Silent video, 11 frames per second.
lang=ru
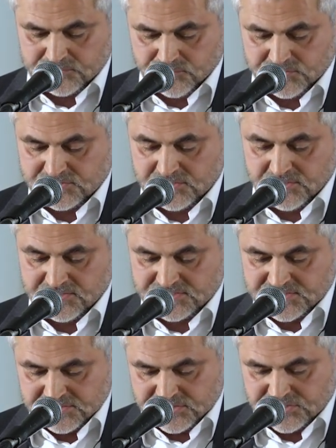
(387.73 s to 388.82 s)
То есть
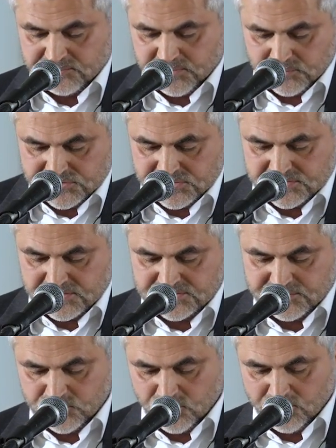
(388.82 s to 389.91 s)
достаточно получить
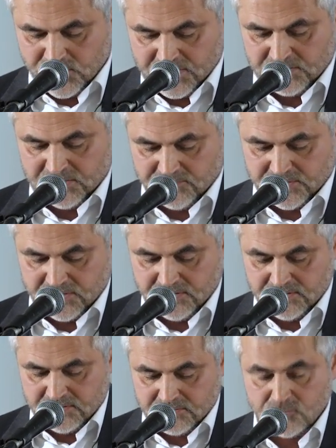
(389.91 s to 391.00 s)
диплом бакалавра,
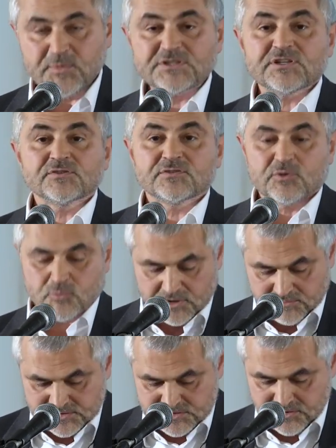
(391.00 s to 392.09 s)
ну, пожалуйста,
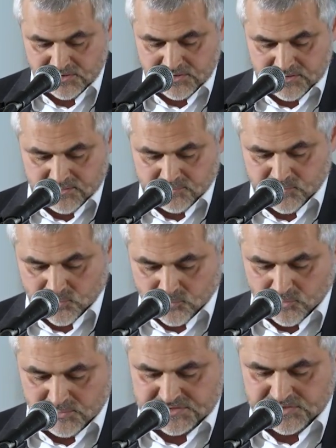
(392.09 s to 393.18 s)
руководи
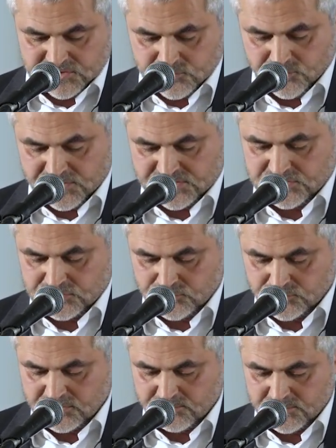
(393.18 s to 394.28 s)
бюро, мастерской,
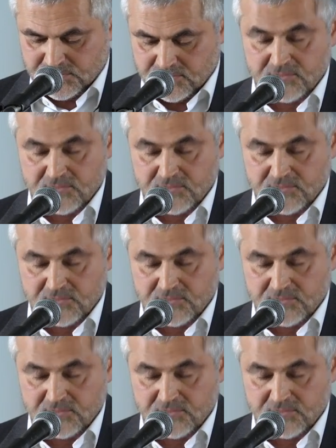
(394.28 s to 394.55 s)
институтом.